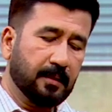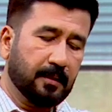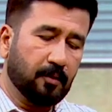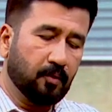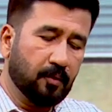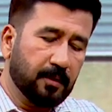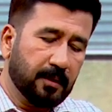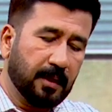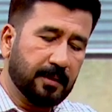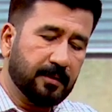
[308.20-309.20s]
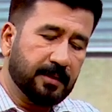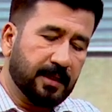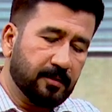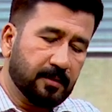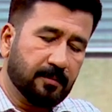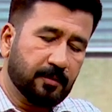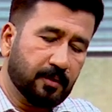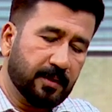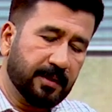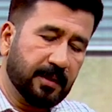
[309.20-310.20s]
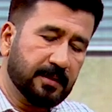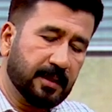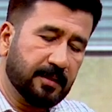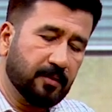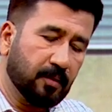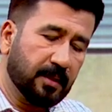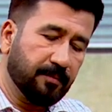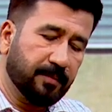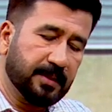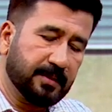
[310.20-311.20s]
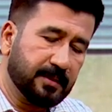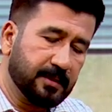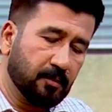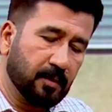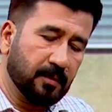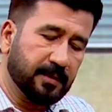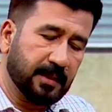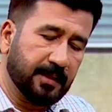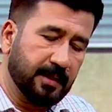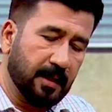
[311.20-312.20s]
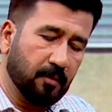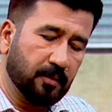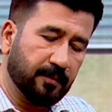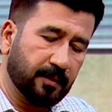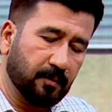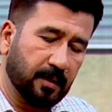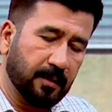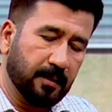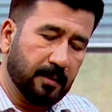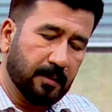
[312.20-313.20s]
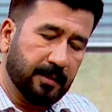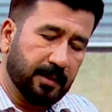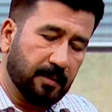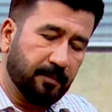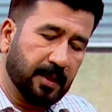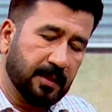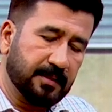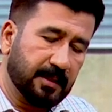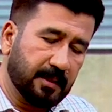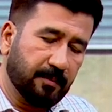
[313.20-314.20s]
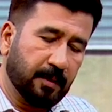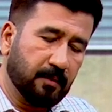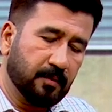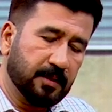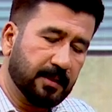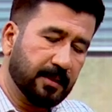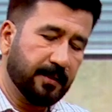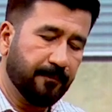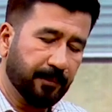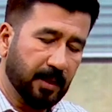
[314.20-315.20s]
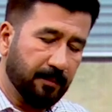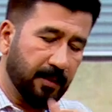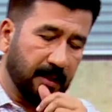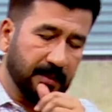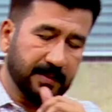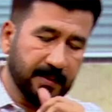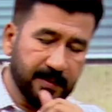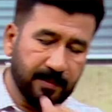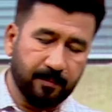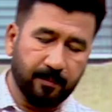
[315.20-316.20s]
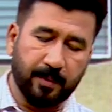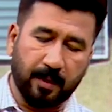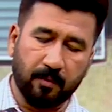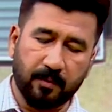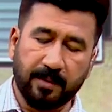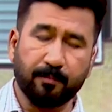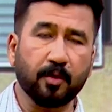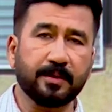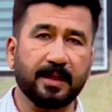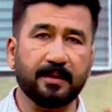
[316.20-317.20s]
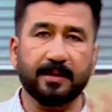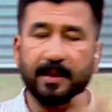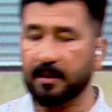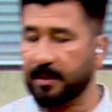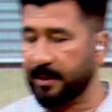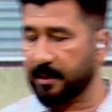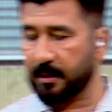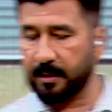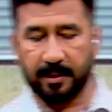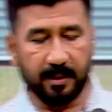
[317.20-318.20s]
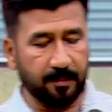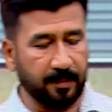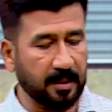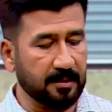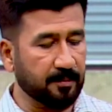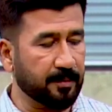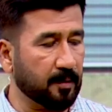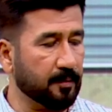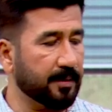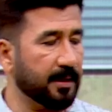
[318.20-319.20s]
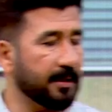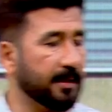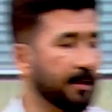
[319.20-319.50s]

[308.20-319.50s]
लूण अद चाय जो चमचो इन का कि बसर जो है जल्दी गाढ़ो थी ठीक है प्याज जल्दी ब्राउन हो जाता है प्याज जब ब्राउन होने बहुत ज़्यादा डार्क नहीं करना है ठीक है प्याज जब ब्राउन होने लगेगा